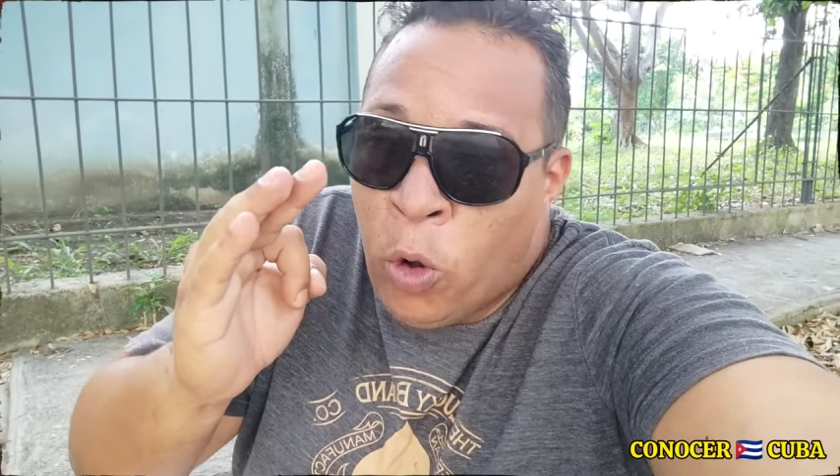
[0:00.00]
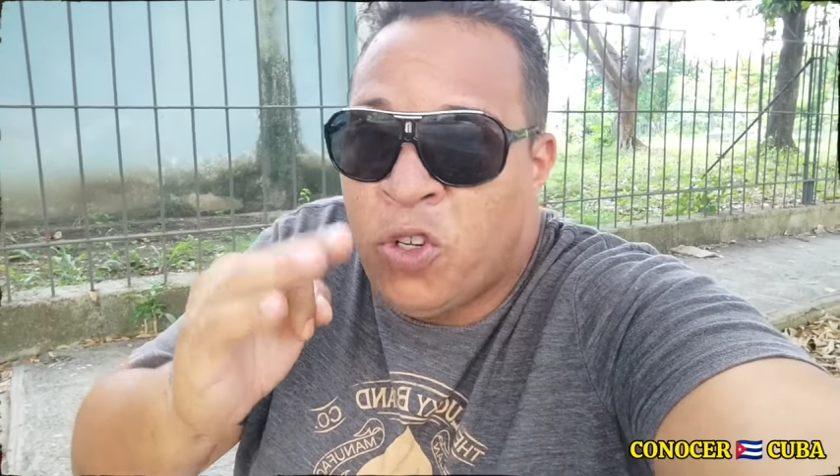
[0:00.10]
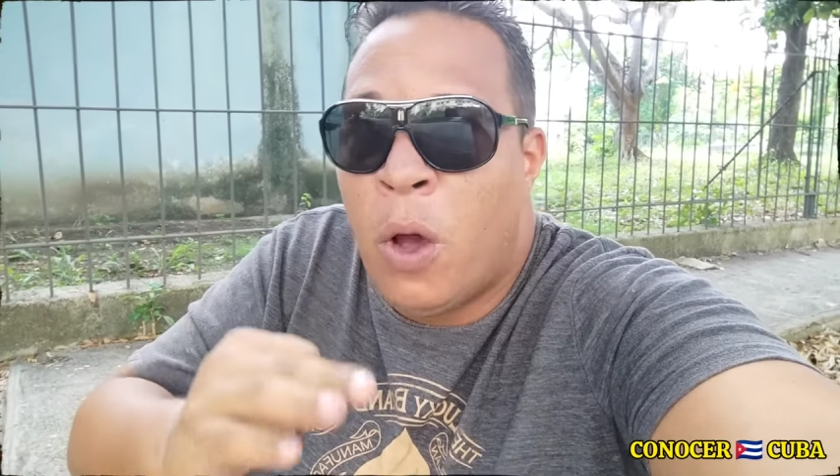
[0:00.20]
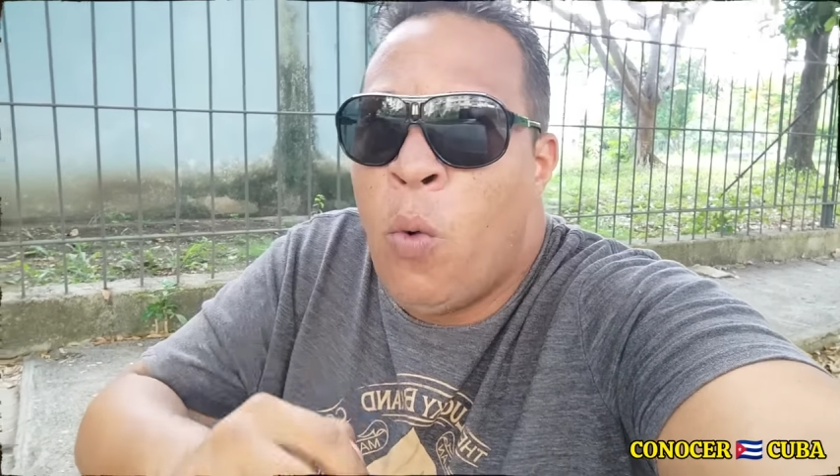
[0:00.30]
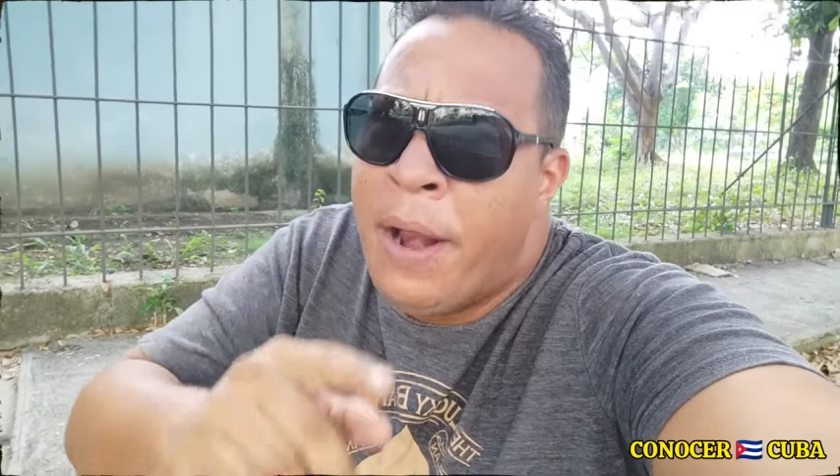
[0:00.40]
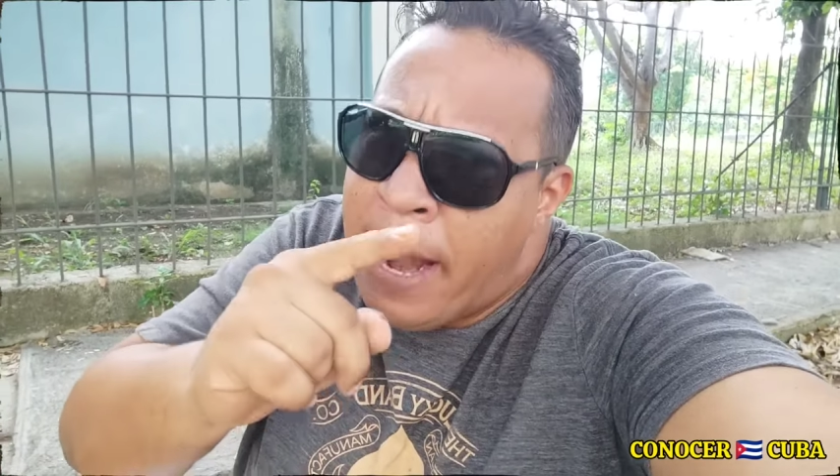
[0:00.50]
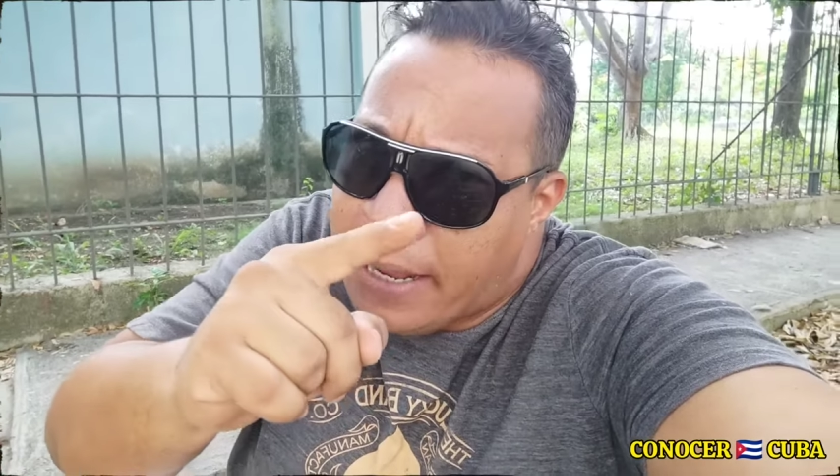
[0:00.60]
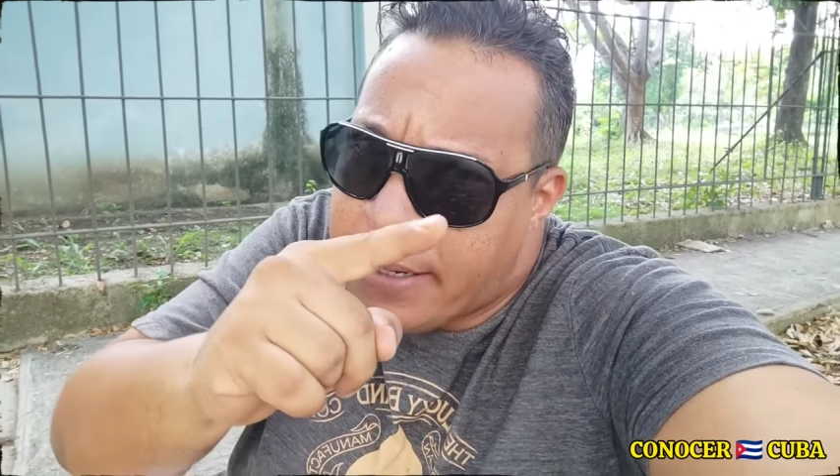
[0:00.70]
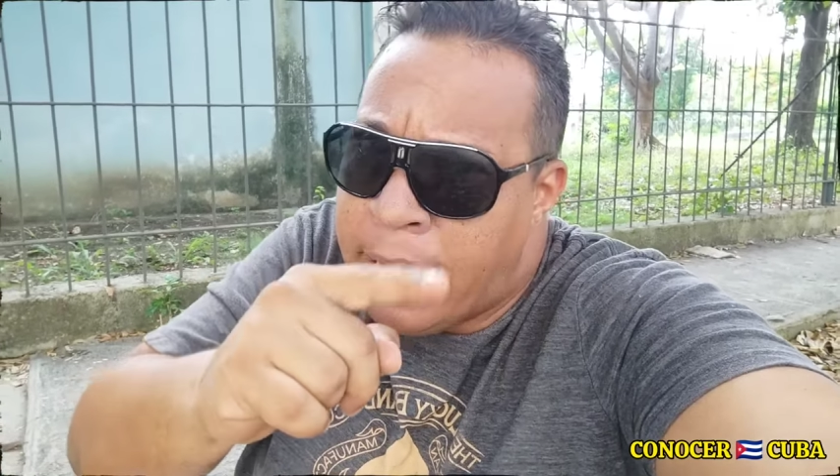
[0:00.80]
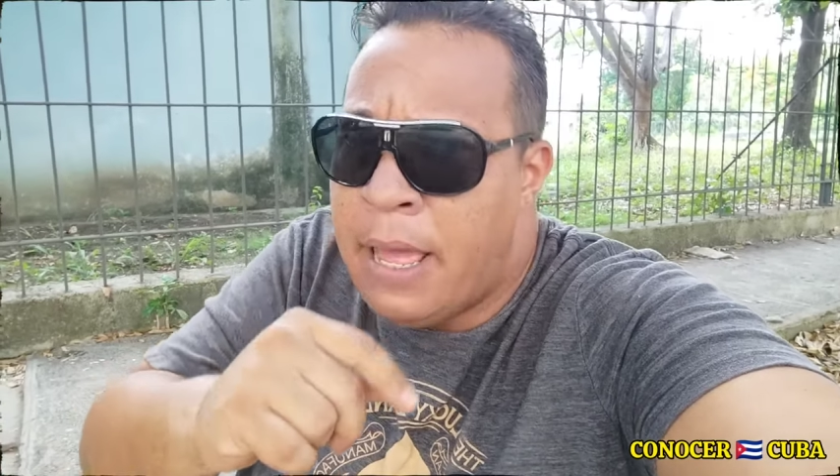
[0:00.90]
cosa buena en
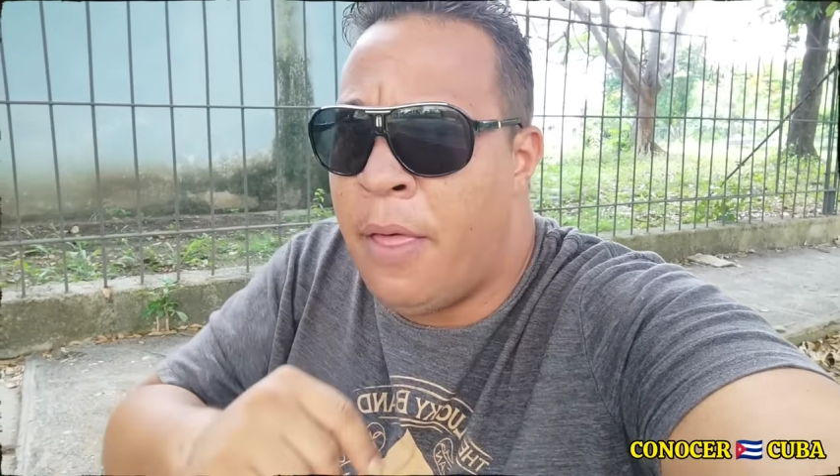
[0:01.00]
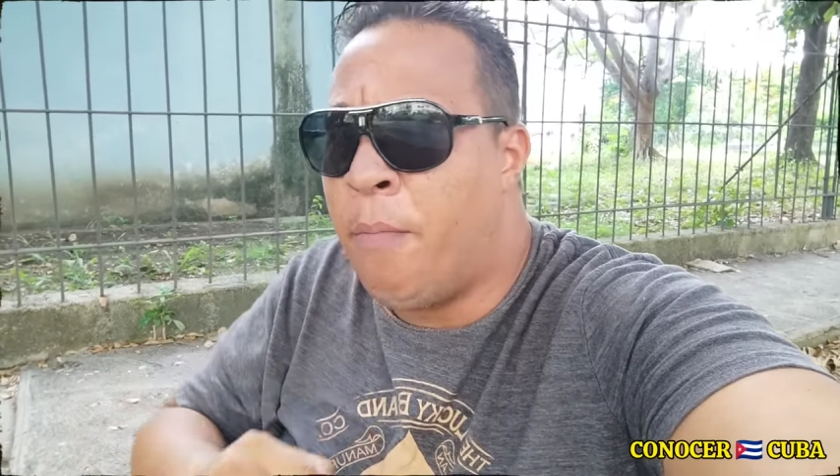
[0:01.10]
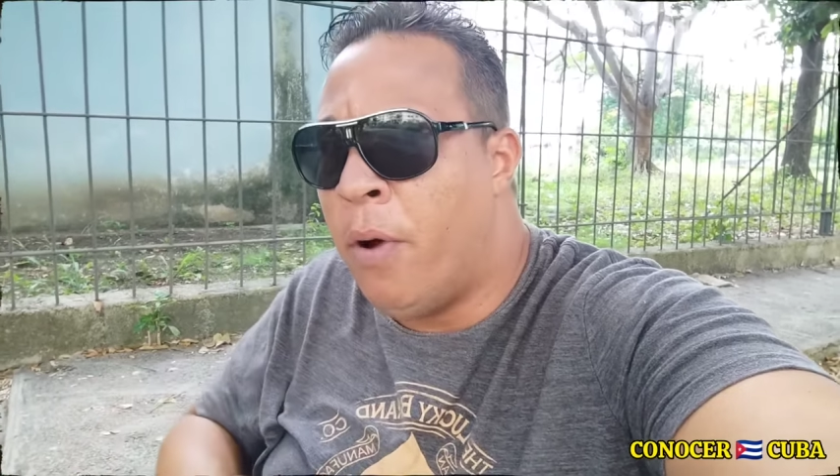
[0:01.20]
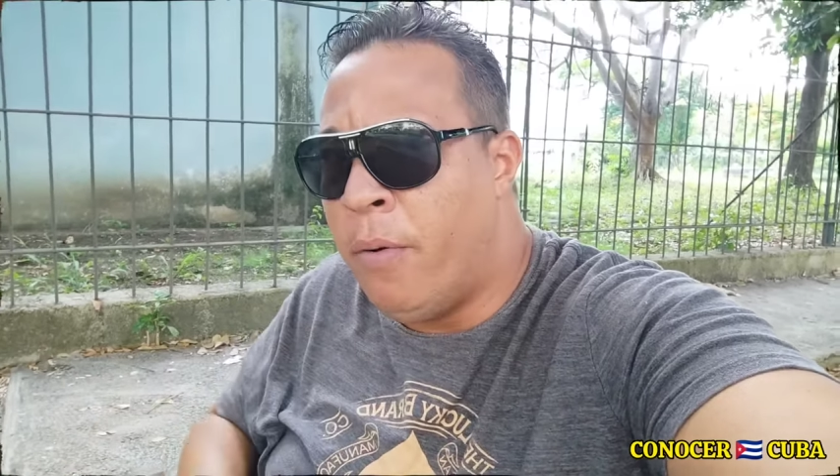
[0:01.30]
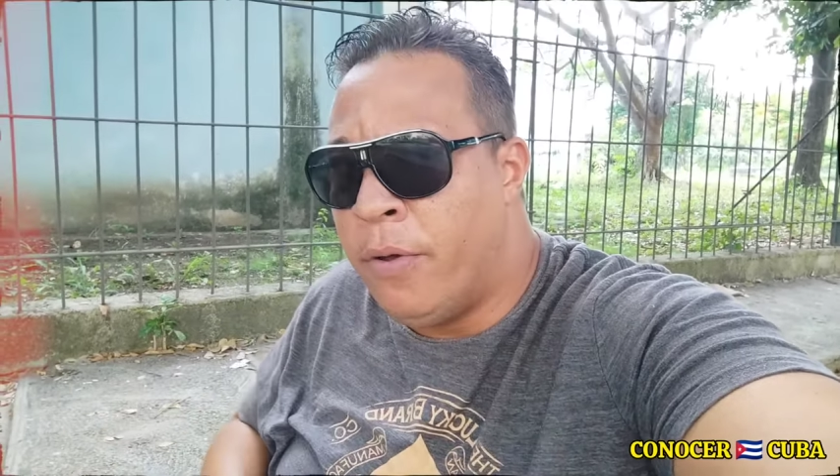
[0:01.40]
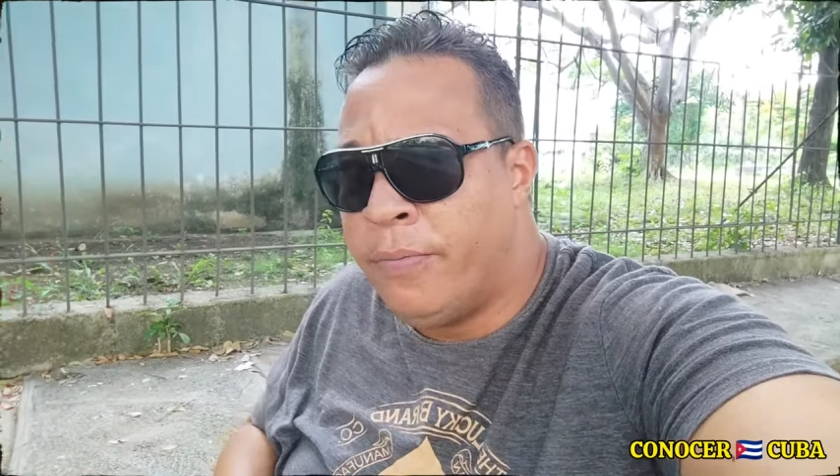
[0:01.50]
la salida del pueblo.